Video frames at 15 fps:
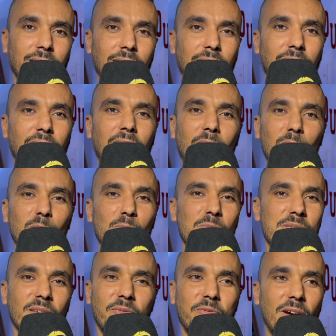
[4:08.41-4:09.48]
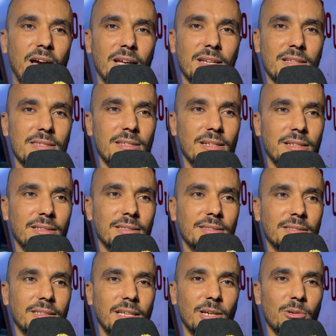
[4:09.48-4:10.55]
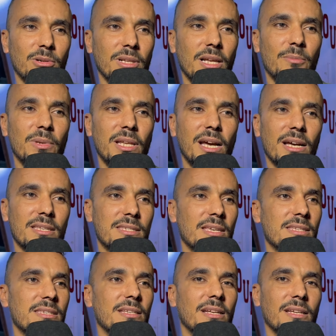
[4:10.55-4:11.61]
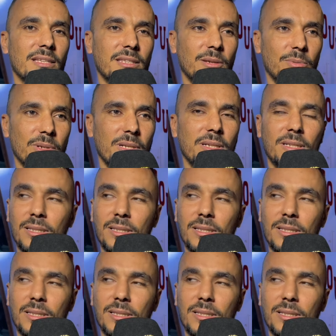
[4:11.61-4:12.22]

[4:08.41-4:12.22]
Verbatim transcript: عقله مصفح الغزال اي والله ملي عساسين على الطفل